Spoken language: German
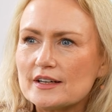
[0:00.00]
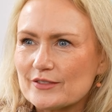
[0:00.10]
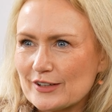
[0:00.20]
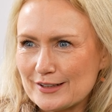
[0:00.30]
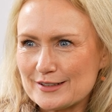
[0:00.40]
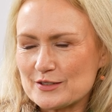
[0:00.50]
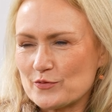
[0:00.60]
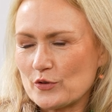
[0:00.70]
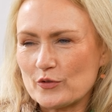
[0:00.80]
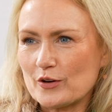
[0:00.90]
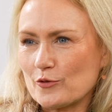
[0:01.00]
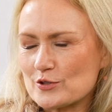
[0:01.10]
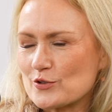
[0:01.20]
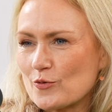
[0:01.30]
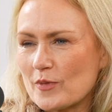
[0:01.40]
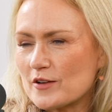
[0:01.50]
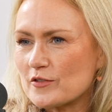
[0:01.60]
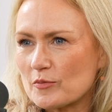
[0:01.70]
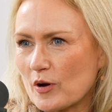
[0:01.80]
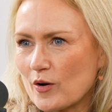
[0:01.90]
während das für den
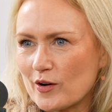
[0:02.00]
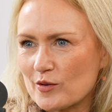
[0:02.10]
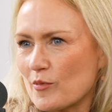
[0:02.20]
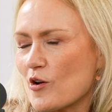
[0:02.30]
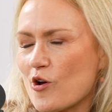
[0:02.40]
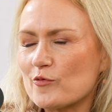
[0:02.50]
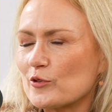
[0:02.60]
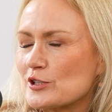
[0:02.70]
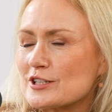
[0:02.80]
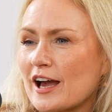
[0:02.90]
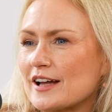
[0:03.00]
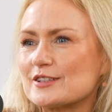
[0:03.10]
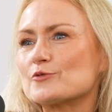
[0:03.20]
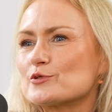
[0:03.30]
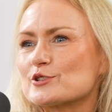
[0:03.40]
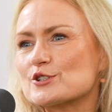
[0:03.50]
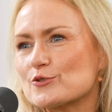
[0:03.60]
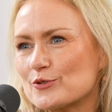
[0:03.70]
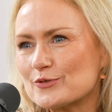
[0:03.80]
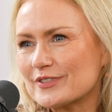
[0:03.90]
Otto-Normalverbraucher immer noch wirklich grandios
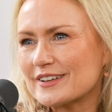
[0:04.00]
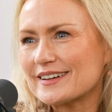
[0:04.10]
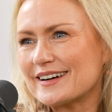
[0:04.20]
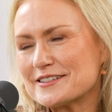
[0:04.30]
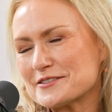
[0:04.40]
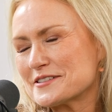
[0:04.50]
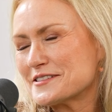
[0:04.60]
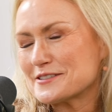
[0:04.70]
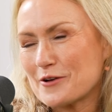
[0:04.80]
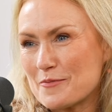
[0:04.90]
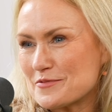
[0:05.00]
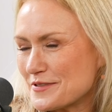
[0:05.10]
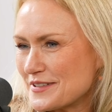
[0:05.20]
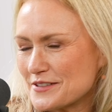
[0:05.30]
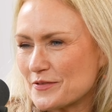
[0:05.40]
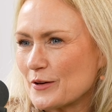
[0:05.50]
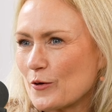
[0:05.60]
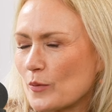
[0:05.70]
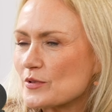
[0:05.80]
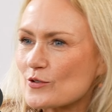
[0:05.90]
schön wäre. Also das ist, kommt, deswegen
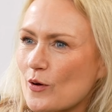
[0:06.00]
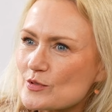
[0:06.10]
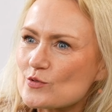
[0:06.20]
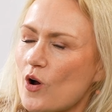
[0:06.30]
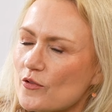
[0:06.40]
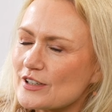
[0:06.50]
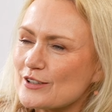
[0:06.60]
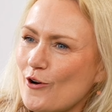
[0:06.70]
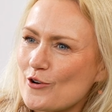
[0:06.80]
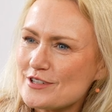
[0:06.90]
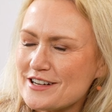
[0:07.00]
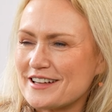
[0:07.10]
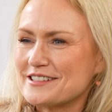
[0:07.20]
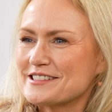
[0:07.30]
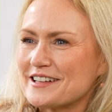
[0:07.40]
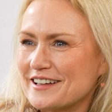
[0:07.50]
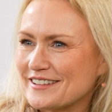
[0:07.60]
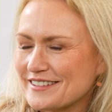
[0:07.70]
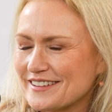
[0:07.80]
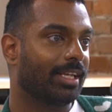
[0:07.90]
kommt, das kommt so auf den Kontext
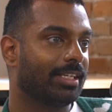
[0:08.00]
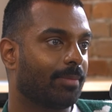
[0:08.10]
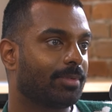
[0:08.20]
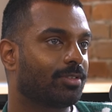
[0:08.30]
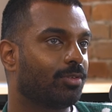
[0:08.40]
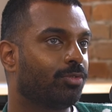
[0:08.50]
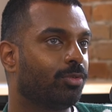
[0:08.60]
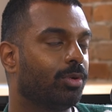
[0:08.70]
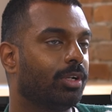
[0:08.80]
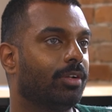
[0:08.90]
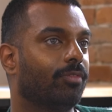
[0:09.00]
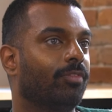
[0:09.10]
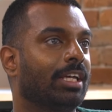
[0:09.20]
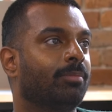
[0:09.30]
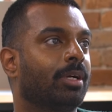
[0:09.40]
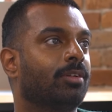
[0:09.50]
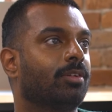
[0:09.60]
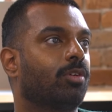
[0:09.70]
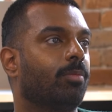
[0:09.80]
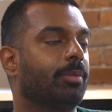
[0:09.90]
an. Ich habe das Gefühl, wenn
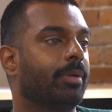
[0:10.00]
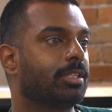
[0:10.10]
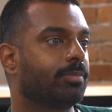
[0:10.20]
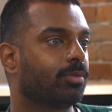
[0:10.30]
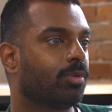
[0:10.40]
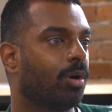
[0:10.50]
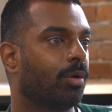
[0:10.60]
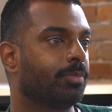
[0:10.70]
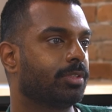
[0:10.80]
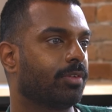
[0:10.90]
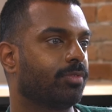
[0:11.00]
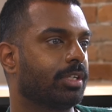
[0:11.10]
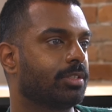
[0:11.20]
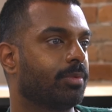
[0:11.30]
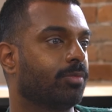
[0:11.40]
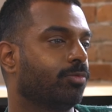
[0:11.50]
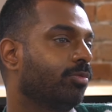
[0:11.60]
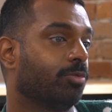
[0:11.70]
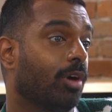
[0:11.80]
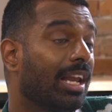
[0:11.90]
man Komplimente bekommt dafür, dass man
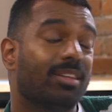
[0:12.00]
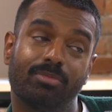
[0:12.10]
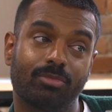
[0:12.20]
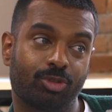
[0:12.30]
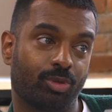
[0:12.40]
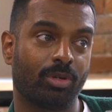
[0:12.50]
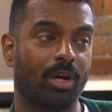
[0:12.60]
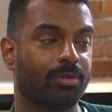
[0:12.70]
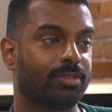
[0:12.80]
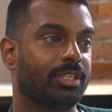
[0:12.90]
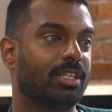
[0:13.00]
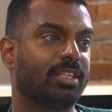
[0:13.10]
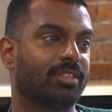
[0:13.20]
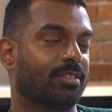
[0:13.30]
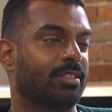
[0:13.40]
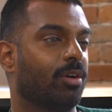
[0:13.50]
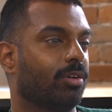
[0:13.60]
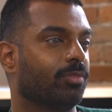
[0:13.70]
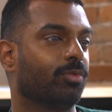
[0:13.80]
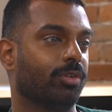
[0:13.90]
vor allem schön aussieht, das ist ja auch
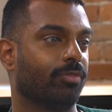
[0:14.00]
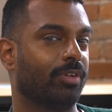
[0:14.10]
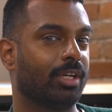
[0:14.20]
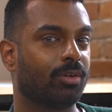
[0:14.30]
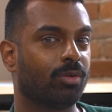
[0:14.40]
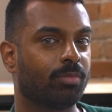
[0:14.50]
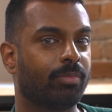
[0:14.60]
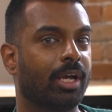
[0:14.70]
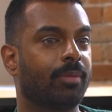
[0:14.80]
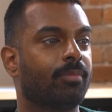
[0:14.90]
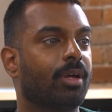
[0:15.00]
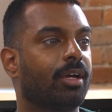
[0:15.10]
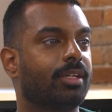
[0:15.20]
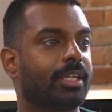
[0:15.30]
irgendwo eine Währung beim äh,